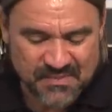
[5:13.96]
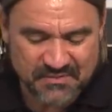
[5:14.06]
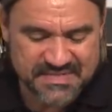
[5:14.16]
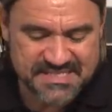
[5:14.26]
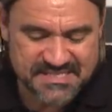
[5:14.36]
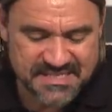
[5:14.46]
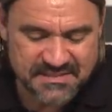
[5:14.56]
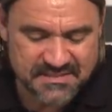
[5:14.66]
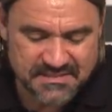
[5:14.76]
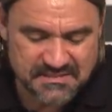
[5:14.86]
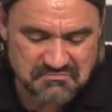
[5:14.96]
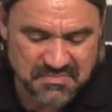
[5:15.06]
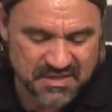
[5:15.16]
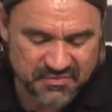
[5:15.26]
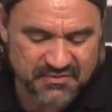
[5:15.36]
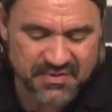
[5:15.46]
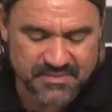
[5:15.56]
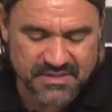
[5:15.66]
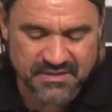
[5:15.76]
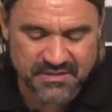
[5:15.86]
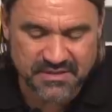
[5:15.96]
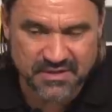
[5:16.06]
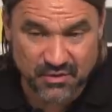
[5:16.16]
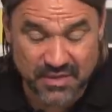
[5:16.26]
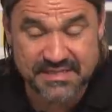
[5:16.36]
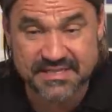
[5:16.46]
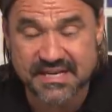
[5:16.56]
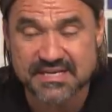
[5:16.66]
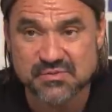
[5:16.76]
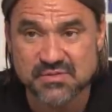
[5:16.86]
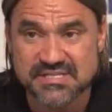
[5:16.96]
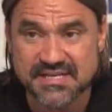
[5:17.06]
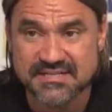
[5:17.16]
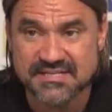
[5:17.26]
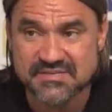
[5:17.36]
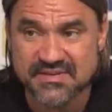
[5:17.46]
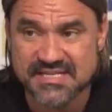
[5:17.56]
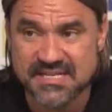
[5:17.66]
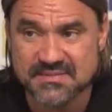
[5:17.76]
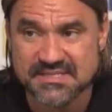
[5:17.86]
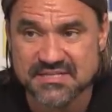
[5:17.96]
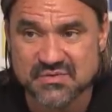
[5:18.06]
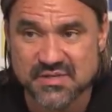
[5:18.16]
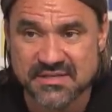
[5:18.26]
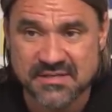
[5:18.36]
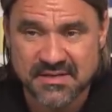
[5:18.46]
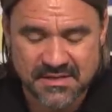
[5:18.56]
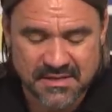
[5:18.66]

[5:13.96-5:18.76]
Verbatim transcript: wie sie sind. Ich finde, wir haben eine, eine, ordentliche Reaktion gezeigt in der zweiten Halbzeit, dass du dann